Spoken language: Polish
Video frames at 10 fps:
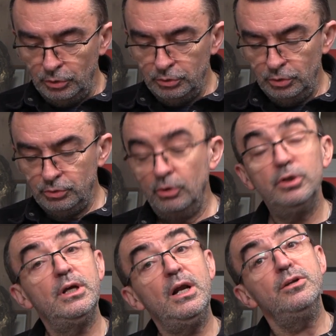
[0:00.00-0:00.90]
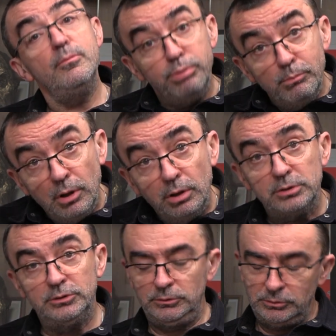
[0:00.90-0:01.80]
konto, to generalnie
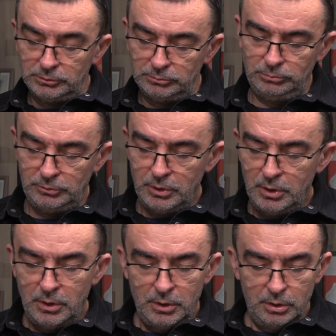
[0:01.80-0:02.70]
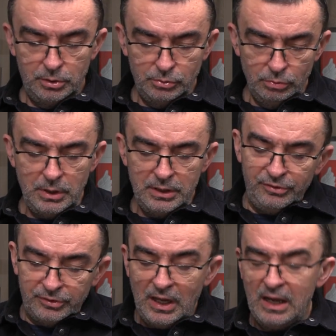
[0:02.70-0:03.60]
pobory są
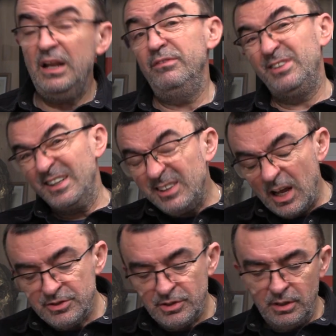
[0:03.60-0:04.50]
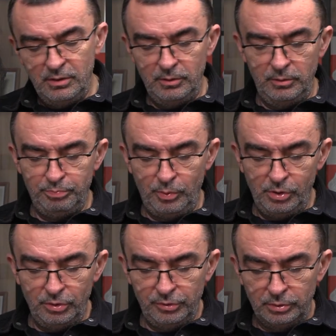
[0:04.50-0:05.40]
które stale w zasadzie y,
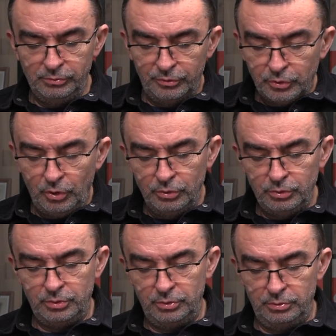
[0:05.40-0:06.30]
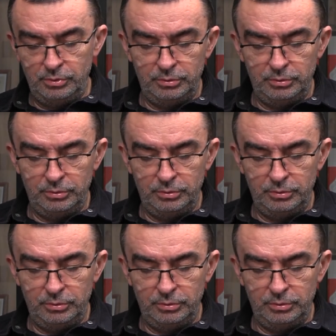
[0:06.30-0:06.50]
pochodzą skąd, y, y,